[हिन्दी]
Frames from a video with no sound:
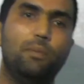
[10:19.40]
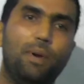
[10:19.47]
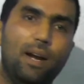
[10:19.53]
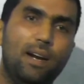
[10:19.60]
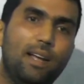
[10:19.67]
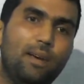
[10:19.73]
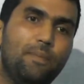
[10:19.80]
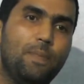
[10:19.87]

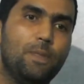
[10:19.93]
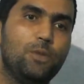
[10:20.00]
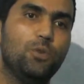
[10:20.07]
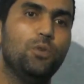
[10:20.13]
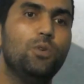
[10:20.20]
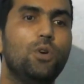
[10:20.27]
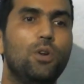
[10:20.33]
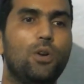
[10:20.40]
डिपेंड है
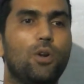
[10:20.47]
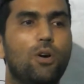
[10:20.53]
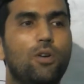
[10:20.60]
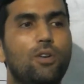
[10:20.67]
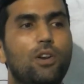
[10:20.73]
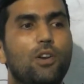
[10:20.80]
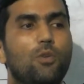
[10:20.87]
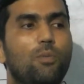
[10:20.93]
जो
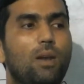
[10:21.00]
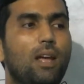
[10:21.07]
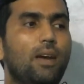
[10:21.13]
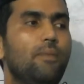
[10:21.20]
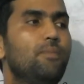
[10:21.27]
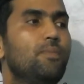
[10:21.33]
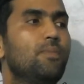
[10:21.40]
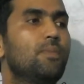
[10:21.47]
नॉन रिन्यूएबल
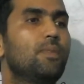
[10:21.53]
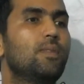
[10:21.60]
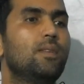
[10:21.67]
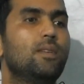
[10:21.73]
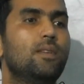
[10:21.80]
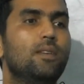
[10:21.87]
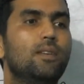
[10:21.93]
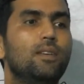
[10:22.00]
है
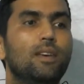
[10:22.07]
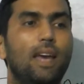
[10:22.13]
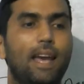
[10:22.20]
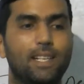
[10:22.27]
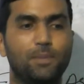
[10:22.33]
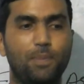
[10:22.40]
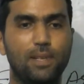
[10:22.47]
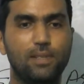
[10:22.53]

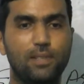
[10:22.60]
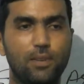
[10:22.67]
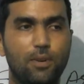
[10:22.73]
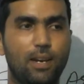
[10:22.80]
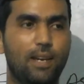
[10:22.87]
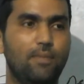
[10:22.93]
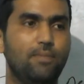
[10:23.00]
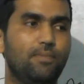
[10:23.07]

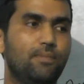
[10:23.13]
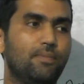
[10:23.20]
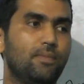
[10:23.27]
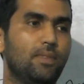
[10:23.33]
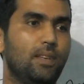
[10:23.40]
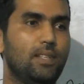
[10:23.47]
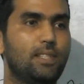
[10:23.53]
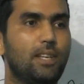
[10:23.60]
एक्सपेंसिव है
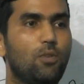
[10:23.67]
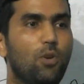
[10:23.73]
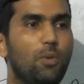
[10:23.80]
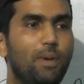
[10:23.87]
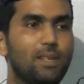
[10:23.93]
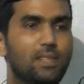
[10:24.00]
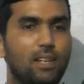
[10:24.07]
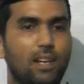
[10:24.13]
इसके कोई
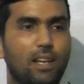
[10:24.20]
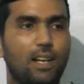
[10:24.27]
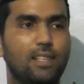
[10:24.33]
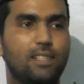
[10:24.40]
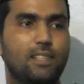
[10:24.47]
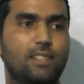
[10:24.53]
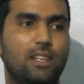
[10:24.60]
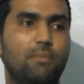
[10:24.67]
पैसे नहीं लगे
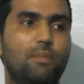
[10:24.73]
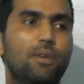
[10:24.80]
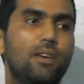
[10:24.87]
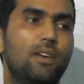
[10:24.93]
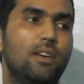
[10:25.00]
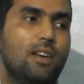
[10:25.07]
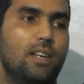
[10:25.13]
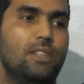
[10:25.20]
इसकी
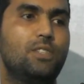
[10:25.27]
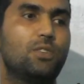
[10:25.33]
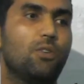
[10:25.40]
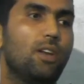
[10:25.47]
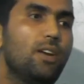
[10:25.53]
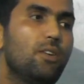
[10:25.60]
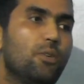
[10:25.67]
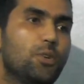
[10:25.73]
सिर्फ
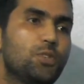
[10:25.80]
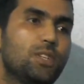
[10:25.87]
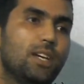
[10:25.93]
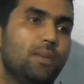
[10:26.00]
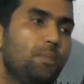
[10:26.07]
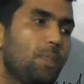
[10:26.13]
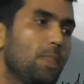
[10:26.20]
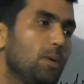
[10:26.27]
इंस्टॉलिंग कॉस्ट
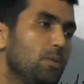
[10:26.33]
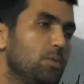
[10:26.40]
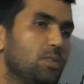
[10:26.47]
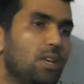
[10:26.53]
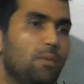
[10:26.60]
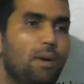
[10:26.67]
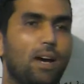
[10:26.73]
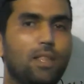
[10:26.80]
है
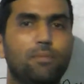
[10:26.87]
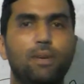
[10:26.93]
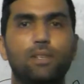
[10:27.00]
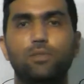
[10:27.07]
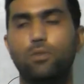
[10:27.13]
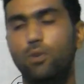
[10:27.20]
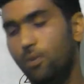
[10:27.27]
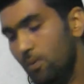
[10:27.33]
उसके बाद में
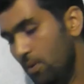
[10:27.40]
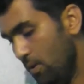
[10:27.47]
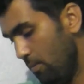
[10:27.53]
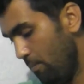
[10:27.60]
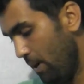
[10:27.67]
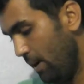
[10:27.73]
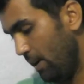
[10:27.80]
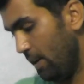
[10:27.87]
इसको
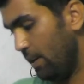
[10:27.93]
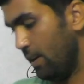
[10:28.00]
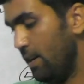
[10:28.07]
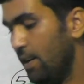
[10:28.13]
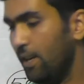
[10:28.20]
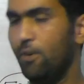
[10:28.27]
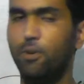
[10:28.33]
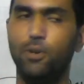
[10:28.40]
मेंटेन
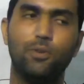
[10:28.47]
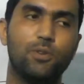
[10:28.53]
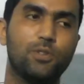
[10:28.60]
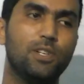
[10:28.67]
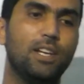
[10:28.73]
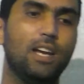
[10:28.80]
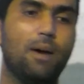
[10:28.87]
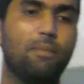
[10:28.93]
करने की कोई
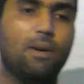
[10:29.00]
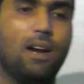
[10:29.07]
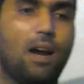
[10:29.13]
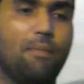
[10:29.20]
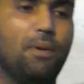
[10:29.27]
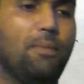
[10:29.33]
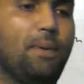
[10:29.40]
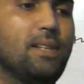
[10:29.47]
कॉस्ट नहीं है आपका
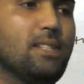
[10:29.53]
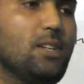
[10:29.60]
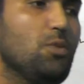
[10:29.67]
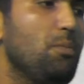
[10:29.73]
काफी पैसा